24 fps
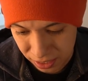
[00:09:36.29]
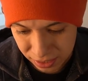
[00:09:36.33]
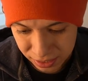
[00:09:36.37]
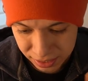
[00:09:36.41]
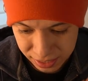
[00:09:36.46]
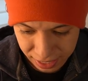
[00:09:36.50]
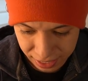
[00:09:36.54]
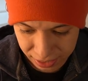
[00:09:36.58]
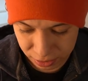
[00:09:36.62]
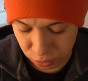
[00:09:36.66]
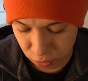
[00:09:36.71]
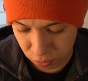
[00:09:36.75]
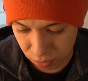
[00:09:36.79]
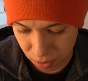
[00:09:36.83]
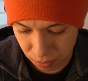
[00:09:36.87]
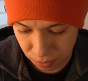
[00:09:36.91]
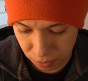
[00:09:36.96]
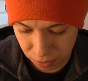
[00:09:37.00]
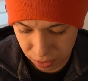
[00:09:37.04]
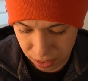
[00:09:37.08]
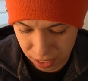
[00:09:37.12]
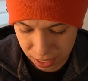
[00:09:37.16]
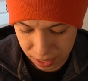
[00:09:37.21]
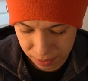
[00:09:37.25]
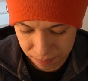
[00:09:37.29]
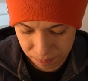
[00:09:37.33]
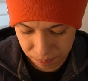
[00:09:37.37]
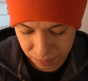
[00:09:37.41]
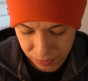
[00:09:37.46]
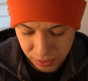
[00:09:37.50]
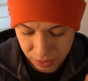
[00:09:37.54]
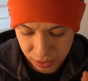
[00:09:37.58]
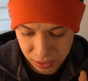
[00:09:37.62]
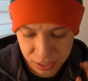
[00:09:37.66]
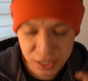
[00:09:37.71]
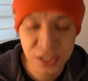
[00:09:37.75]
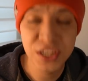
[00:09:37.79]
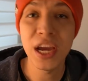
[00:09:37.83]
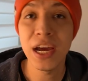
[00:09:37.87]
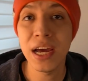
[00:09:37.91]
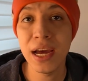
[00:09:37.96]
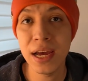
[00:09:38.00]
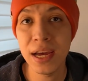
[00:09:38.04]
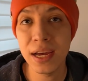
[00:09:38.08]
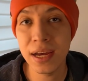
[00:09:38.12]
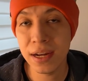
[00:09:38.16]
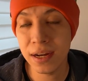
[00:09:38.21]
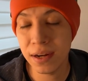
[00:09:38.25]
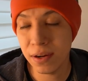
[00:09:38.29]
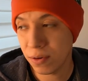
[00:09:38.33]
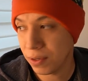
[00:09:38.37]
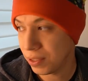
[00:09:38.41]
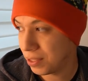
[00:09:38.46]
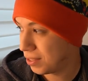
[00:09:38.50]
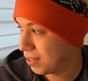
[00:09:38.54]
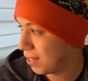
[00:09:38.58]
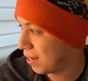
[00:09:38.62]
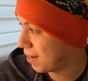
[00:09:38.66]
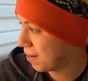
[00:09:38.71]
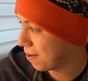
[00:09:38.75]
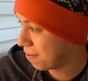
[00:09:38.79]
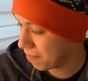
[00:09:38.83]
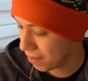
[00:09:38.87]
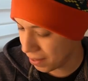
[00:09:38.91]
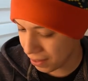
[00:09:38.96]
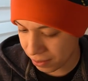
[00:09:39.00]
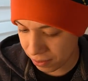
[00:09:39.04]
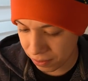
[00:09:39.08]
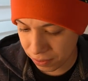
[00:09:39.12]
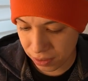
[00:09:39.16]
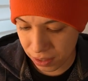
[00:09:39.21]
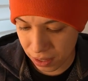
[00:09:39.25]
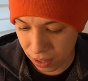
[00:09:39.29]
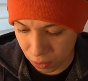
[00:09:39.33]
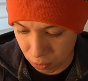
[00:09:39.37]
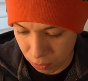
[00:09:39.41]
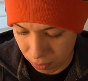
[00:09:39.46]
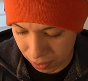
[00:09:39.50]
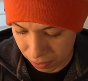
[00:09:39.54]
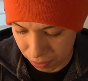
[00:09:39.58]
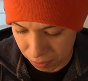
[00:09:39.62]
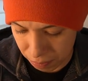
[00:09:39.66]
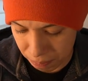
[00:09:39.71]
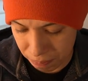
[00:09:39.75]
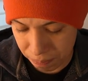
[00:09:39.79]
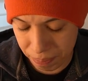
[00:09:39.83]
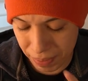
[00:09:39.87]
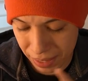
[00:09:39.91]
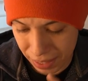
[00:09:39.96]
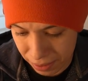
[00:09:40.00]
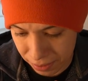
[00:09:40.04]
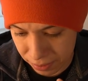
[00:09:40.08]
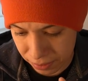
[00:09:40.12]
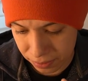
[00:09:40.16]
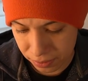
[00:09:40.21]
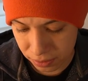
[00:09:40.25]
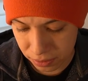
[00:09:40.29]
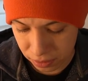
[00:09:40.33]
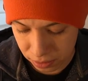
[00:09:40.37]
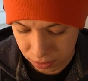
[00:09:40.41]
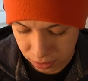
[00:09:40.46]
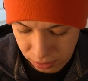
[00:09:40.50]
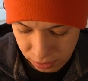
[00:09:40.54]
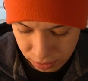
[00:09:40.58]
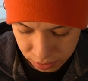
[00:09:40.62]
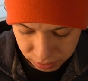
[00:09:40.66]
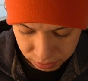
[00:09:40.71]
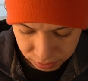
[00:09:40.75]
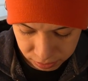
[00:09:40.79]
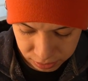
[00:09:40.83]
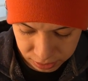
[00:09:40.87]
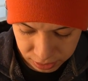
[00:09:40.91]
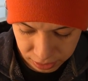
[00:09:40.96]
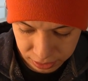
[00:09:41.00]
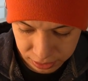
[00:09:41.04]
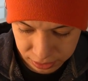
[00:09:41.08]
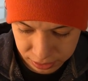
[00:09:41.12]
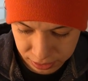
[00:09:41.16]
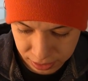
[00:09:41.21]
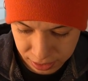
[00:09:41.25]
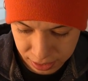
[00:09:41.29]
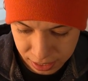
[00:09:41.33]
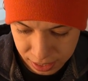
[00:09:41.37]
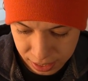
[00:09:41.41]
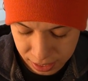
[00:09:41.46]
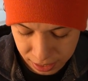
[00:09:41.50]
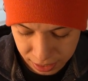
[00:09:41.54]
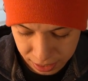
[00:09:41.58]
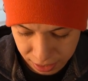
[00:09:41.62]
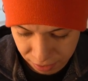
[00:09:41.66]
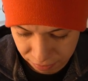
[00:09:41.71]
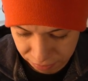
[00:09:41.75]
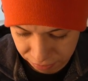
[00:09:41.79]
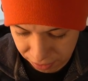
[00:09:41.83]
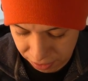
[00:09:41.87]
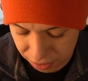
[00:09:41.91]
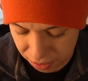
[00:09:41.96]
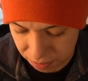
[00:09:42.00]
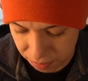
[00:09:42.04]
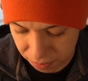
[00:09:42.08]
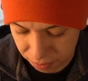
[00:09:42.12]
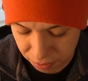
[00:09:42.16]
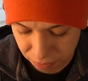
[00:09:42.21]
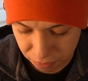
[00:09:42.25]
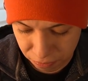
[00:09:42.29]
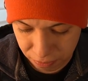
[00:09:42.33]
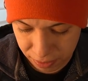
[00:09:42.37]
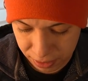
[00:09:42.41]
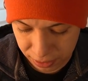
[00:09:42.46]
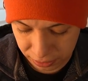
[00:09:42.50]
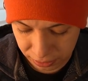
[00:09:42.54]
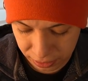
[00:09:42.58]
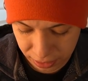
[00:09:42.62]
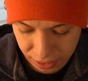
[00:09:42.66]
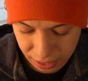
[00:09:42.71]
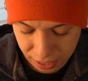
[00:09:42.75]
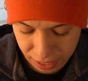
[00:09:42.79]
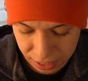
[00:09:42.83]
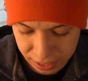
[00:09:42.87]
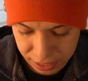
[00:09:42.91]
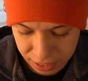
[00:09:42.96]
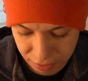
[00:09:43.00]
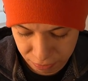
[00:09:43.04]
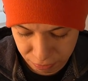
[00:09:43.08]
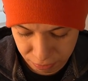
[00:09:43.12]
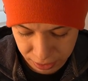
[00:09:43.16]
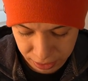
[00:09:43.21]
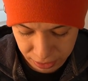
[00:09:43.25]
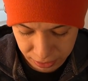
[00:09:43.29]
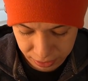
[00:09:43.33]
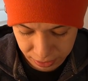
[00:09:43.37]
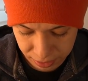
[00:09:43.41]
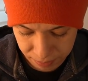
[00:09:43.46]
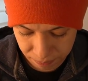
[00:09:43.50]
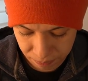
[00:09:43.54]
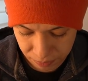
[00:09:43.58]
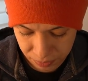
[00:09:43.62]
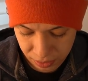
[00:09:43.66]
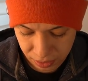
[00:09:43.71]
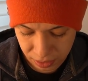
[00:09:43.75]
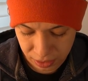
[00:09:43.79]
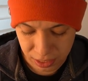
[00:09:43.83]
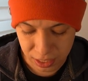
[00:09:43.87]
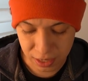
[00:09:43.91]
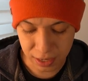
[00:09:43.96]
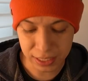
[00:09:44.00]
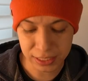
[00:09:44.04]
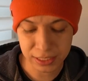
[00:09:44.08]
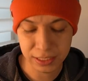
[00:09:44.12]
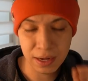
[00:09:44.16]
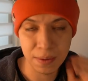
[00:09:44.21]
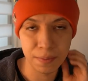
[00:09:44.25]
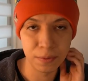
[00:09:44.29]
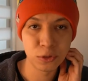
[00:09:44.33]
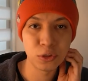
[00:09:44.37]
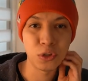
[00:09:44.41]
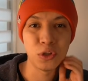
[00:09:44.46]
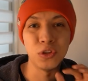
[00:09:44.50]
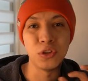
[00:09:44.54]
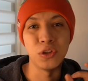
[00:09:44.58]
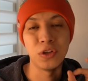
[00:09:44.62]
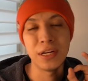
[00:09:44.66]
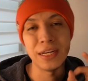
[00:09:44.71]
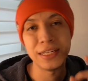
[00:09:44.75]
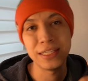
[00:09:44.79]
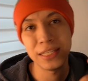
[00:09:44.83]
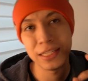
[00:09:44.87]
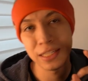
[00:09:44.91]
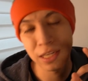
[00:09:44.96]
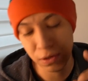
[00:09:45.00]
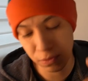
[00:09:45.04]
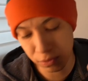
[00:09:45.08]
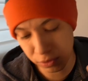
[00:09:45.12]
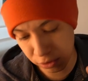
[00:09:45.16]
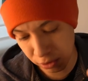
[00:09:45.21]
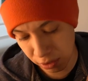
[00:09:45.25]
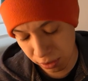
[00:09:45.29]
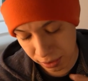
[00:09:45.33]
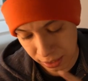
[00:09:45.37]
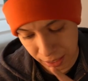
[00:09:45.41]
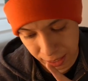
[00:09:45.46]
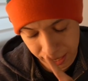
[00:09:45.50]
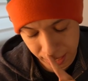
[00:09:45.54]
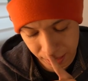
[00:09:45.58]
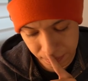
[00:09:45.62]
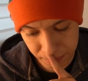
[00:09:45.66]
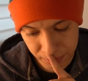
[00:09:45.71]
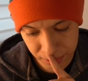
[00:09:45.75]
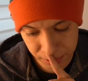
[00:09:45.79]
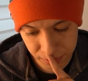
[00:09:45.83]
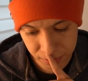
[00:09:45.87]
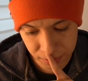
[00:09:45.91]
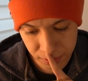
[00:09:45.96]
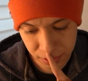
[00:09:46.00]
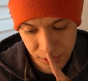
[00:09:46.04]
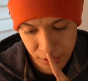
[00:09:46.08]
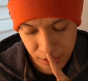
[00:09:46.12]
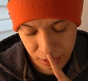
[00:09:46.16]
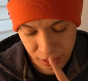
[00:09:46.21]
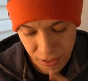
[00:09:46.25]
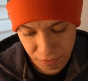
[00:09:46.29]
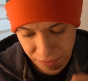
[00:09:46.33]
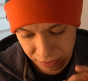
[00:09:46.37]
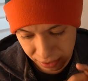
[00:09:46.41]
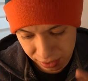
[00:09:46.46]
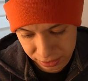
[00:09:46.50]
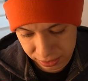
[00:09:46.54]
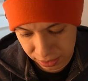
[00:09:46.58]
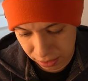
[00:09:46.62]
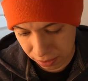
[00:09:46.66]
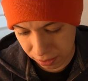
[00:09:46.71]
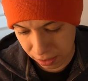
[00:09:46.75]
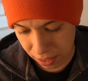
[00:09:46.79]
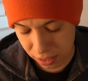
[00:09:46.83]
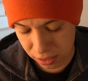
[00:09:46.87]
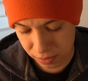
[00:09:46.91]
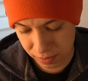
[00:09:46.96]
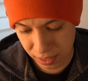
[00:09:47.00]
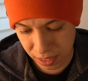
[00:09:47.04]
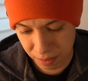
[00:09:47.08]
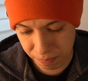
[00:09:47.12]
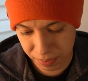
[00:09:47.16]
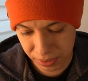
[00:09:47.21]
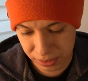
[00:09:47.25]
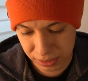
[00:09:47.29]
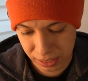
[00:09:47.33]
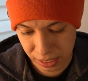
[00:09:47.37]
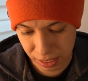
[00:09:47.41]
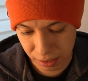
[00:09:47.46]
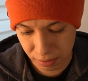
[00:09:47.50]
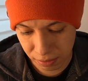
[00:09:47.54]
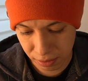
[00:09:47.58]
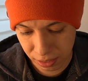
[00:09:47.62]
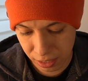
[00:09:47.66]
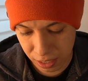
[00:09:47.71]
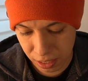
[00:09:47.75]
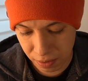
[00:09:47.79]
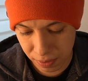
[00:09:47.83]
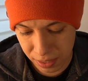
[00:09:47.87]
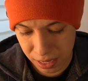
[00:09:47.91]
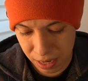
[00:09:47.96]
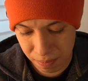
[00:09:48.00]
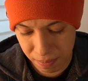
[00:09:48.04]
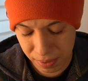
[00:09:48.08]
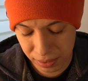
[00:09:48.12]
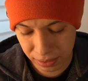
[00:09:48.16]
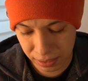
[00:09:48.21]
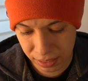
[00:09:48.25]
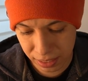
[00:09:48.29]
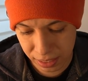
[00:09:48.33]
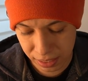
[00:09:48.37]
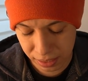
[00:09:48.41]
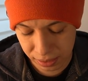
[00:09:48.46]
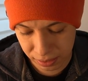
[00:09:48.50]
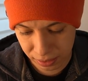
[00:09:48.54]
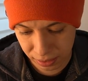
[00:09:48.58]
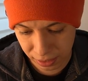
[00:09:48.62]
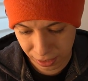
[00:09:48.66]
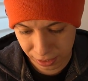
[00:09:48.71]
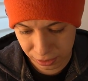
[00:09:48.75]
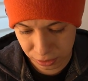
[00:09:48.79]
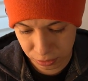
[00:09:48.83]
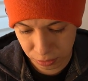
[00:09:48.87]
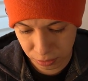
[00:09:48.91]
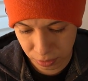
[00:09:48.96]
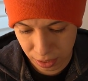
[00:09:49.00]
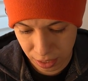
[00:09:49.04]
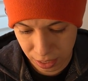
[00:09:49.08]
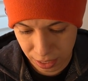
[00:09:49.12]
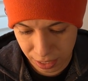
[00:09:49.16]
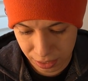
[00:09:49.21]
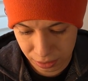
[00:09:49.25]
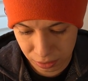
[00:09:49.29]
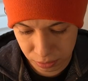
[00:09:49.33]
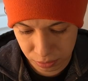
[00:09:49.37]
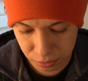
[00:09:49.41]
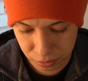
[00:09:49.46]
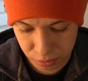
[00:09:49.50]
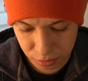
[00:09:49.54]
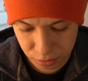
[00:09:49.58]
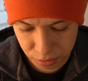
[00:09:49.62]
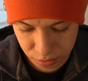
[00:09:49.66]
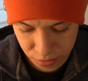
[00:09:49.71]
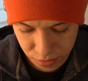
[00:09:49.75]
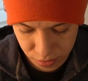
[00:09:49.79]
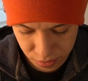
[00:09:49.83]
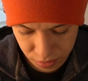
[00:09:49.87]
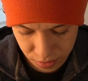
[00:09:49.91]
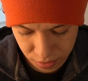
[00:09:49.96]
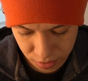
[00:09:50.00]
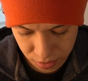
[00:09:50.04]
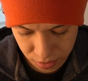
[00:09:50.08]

Ya es un nuevo día. Ya no está nevando en el juego, pero sí está el frío muy fuerte allá afuera. Y ahora sí vamos con H a hacer nuestro intercambio. Y fíjense lo que nos van a pasar. Lo que yo voy a mandar es un Landurus.